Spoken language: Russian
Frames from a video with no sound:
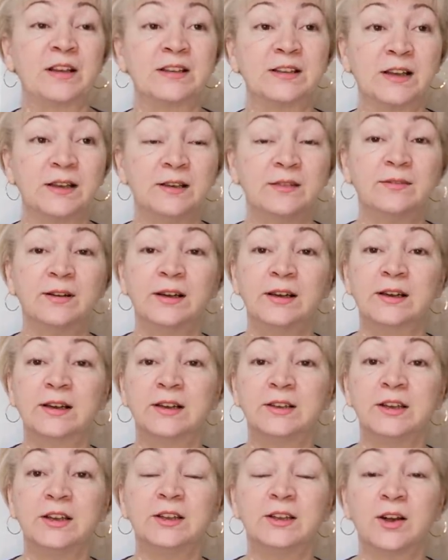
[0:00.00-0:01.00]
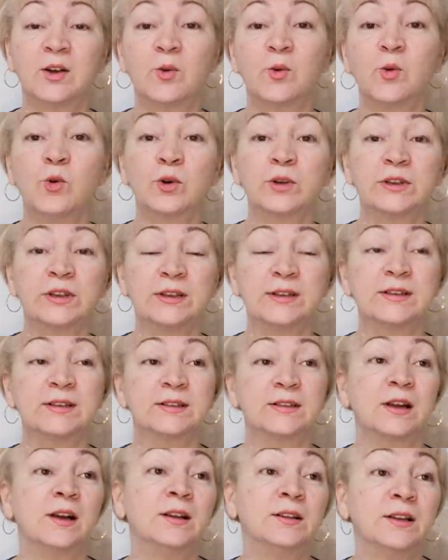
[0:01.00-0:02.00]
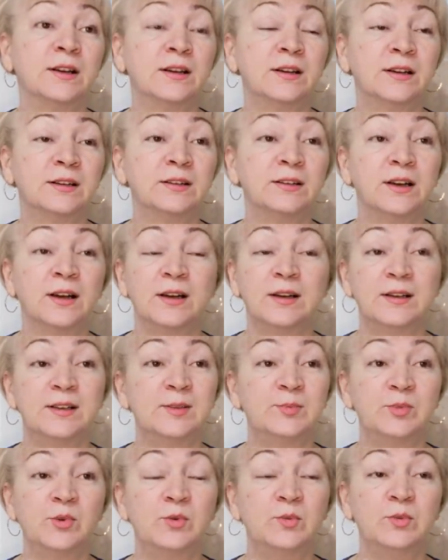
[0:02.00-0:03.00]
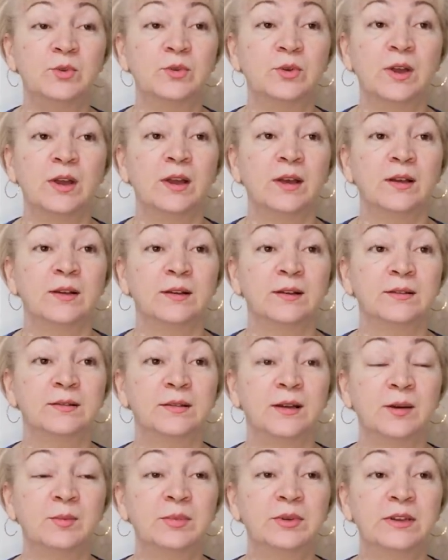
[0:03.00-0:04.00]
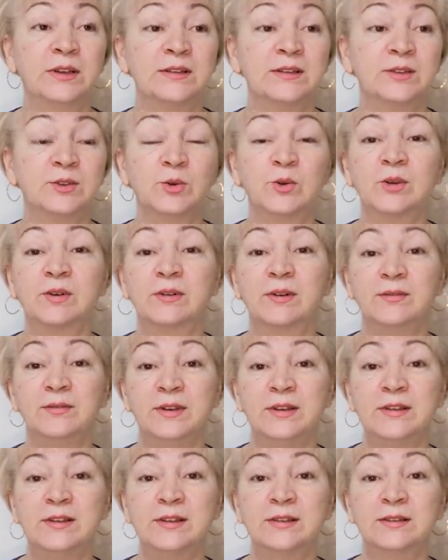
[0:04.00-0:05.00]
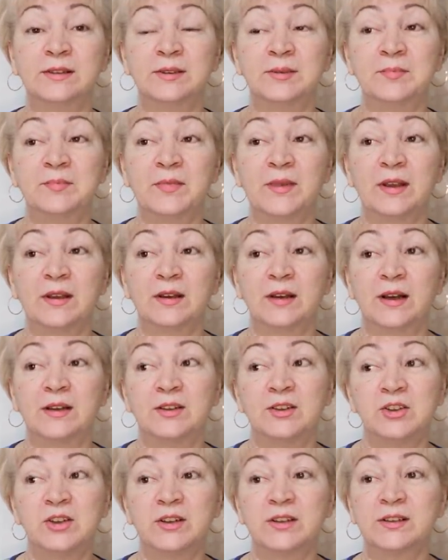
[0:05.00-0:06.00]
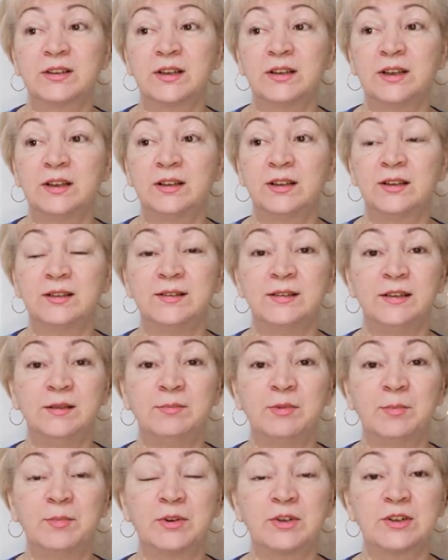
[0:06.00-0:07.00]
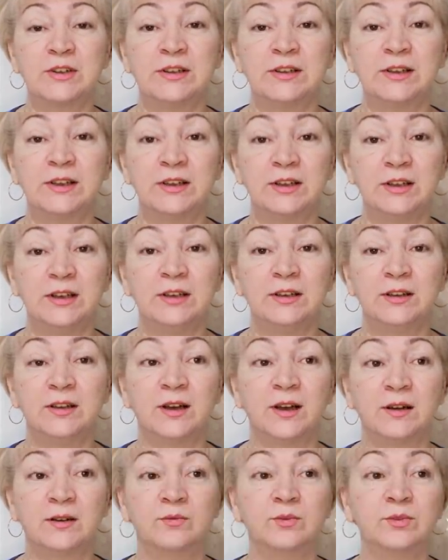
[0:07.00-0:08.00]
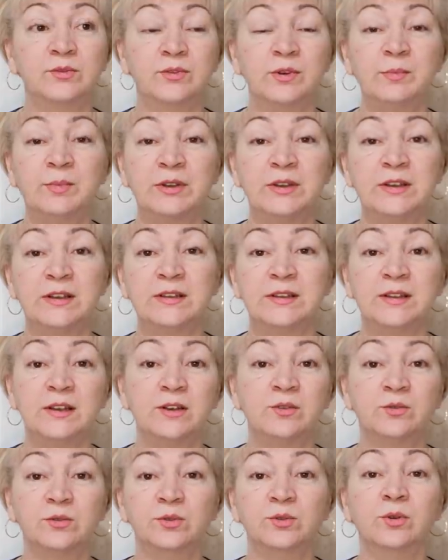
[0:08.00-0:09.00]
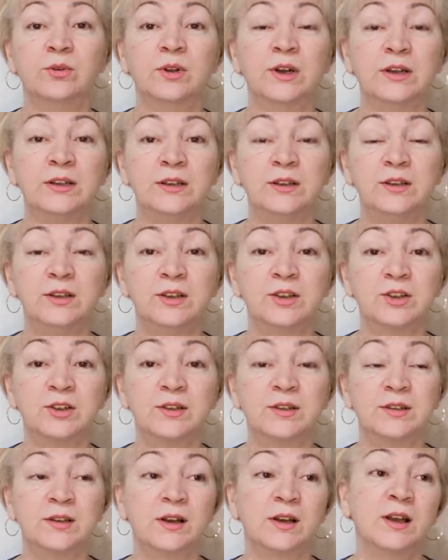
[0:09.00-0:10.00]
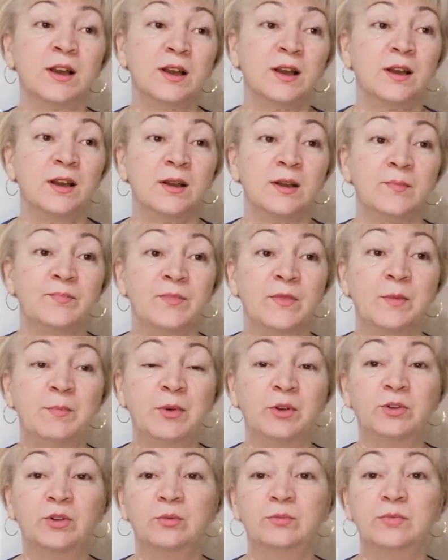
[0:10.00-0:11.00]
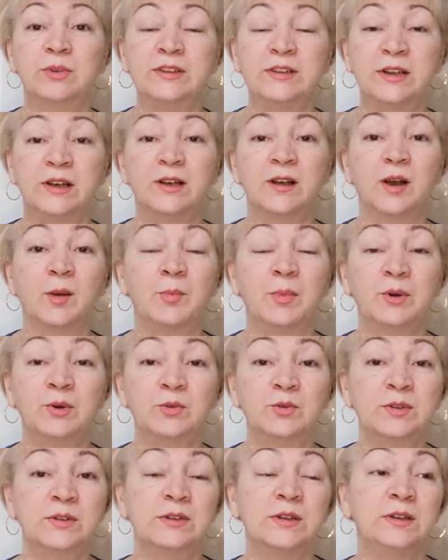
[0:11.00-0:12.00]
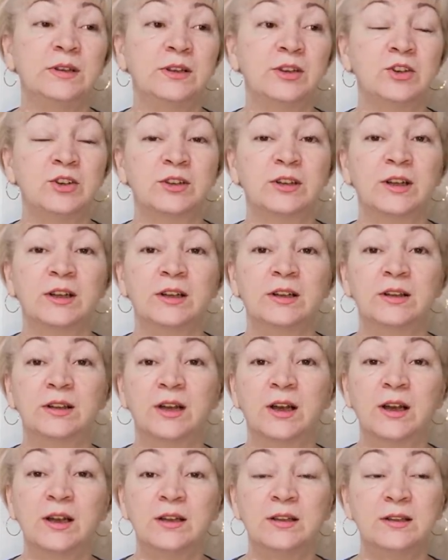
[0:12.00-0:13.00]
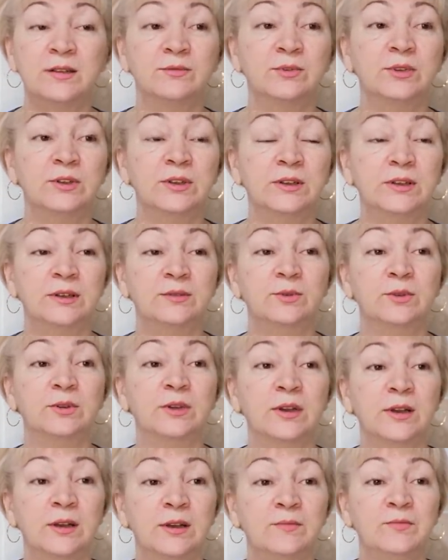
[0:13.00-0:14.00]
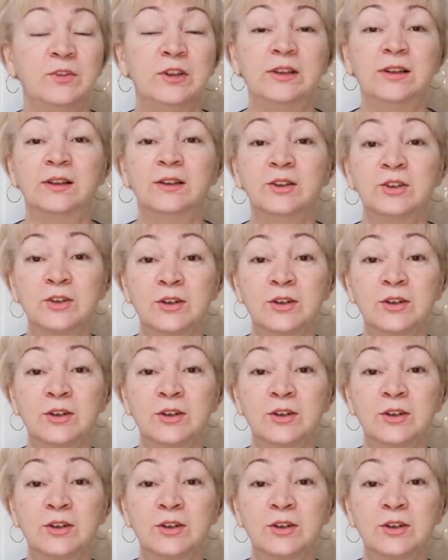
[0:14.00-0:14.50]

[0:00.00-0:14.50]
заливали какие-то горки, санок катались, помню. Так было здорово, весело. А сейчас какие-то зимы пошли такие, да, вот выпадет снег, он долго не держится и потом быстренько плюс, и начинает таять, и вот это вот ни на